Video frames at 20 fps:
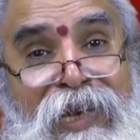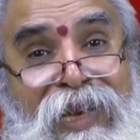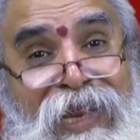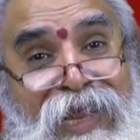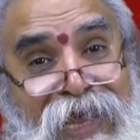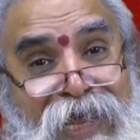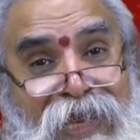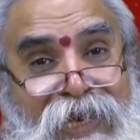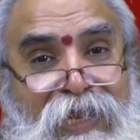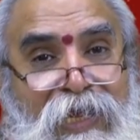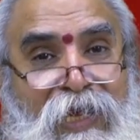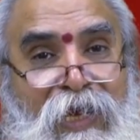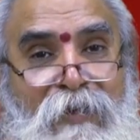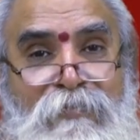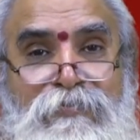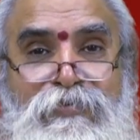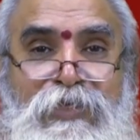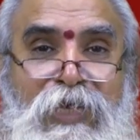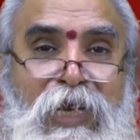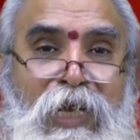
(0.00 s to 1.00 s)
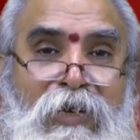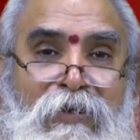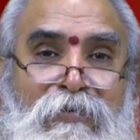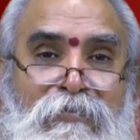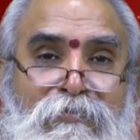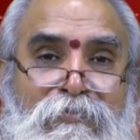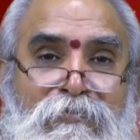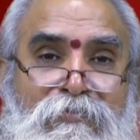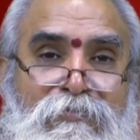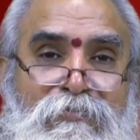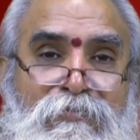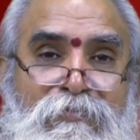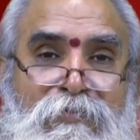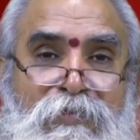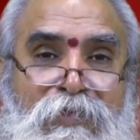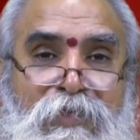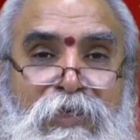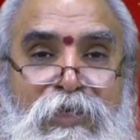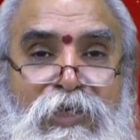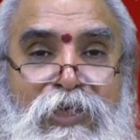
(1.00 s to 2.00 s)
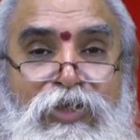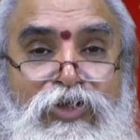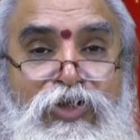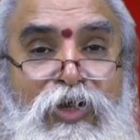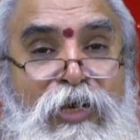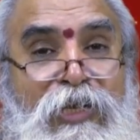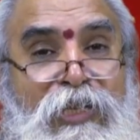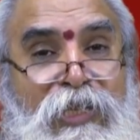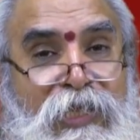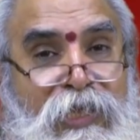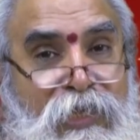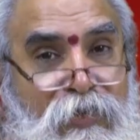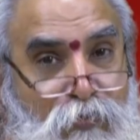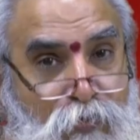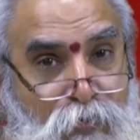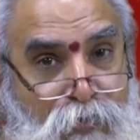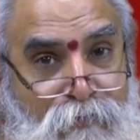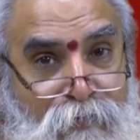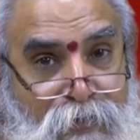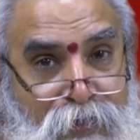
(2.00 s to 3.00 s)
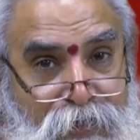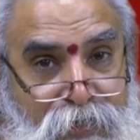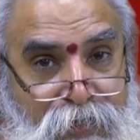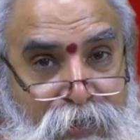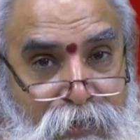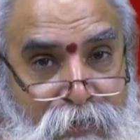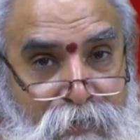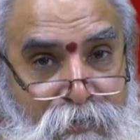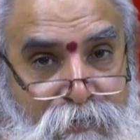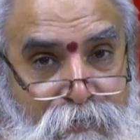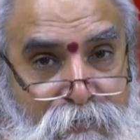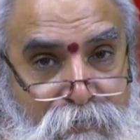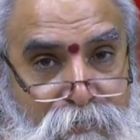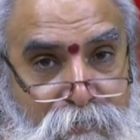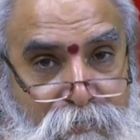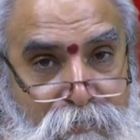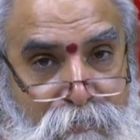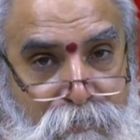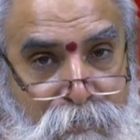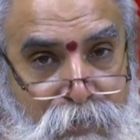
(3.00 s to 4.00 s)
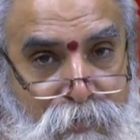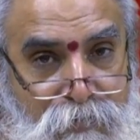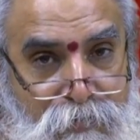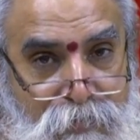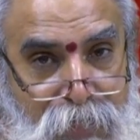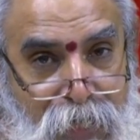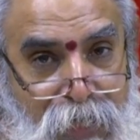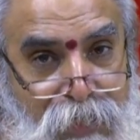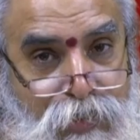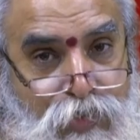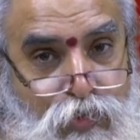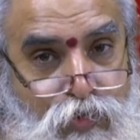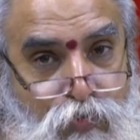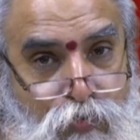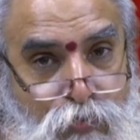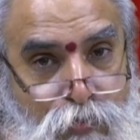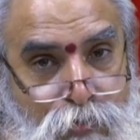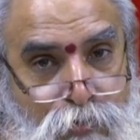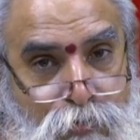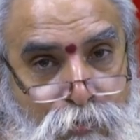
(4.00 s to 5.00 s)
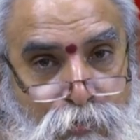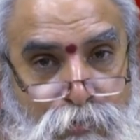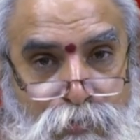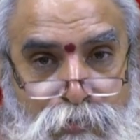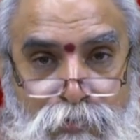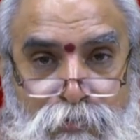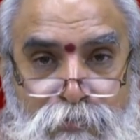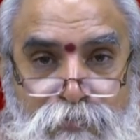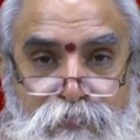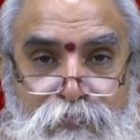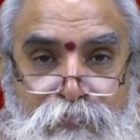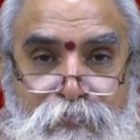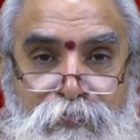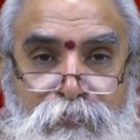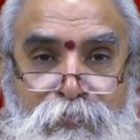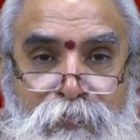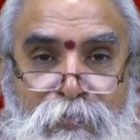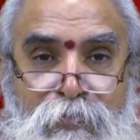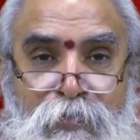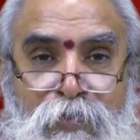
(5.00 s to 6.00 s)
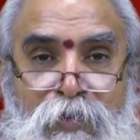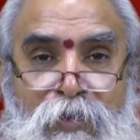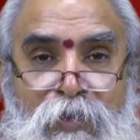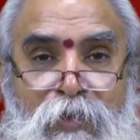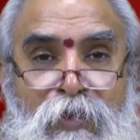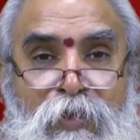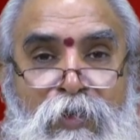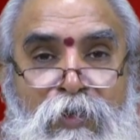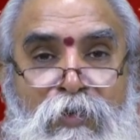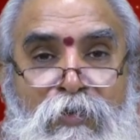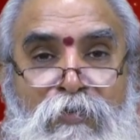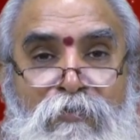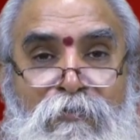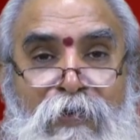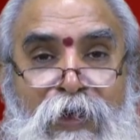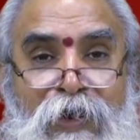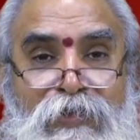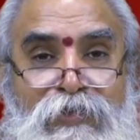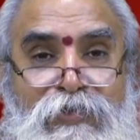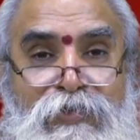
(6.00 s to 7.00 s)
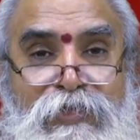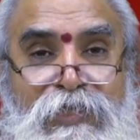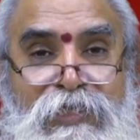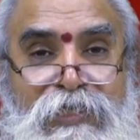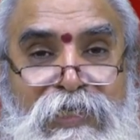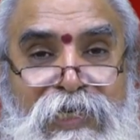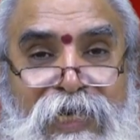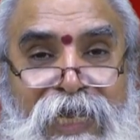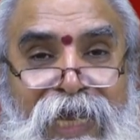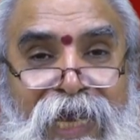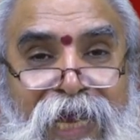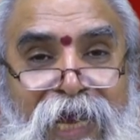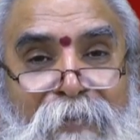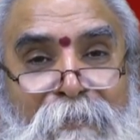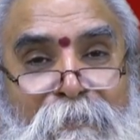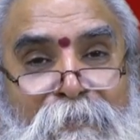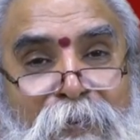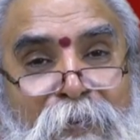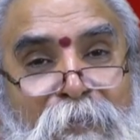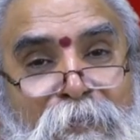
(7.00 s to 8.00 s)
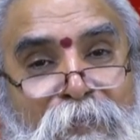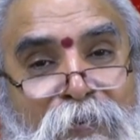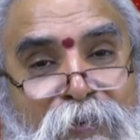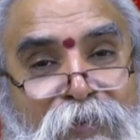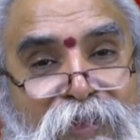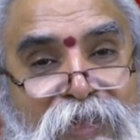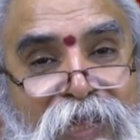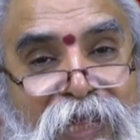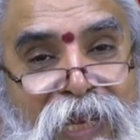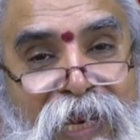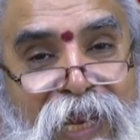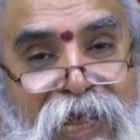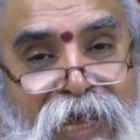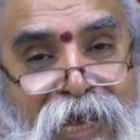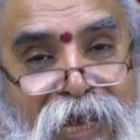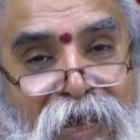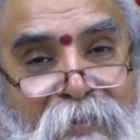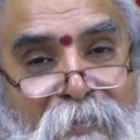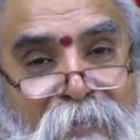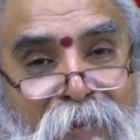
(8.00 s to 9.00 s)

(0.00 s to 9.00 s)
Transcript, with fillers: లేని అంశాలను ఇతరుల దగ్గర ఉన్న వాటిని మనం సాధించుకోవడం కోసం వారితో స్నేహం పెంపొందేలాగా